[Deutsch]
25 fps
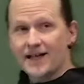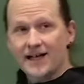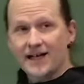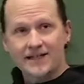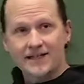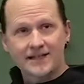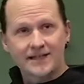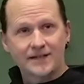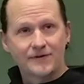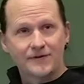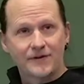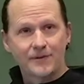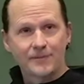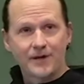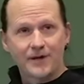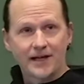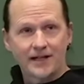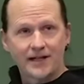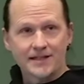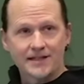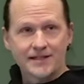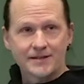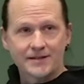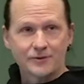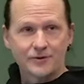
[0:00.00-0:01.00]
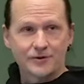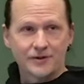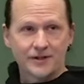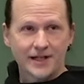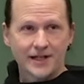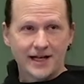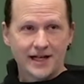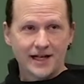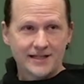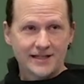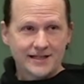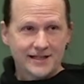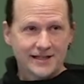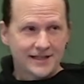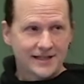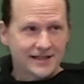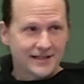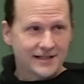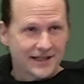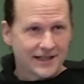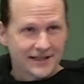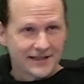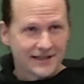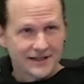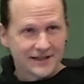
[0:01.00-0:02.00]
80, 4 mal 8 ist 32,
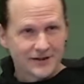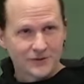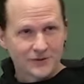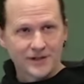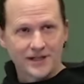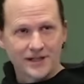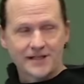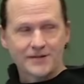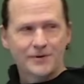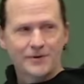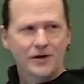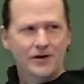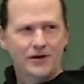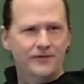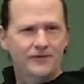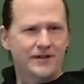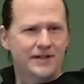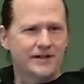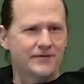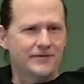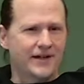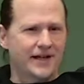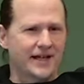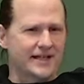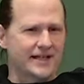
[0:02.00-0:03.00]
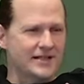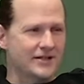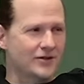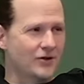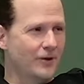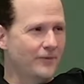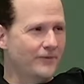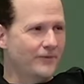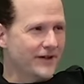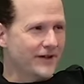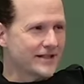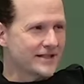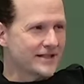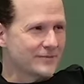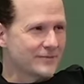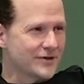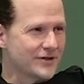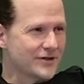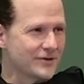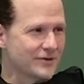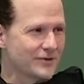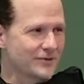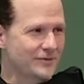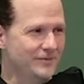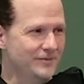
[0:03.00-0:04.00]
addiert 112. Nicht vergessen, Kopfrechnen müsst
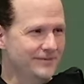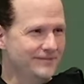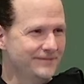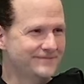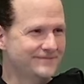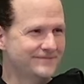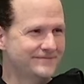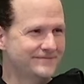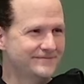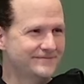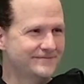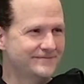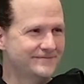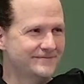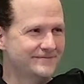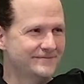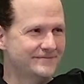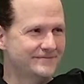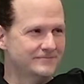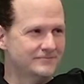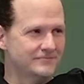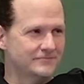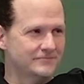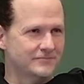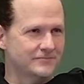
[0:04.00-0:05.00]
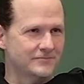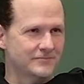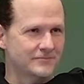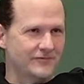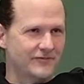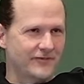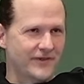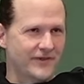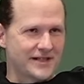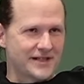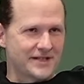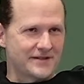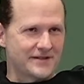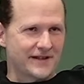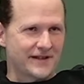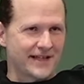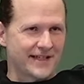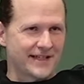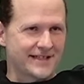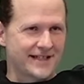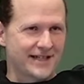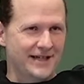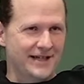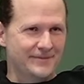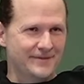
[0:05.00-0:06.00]
ihr üben, falls ihr es
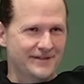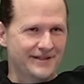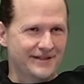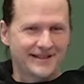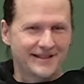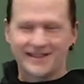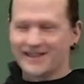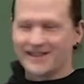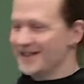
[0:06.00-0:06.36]
vergessen habt.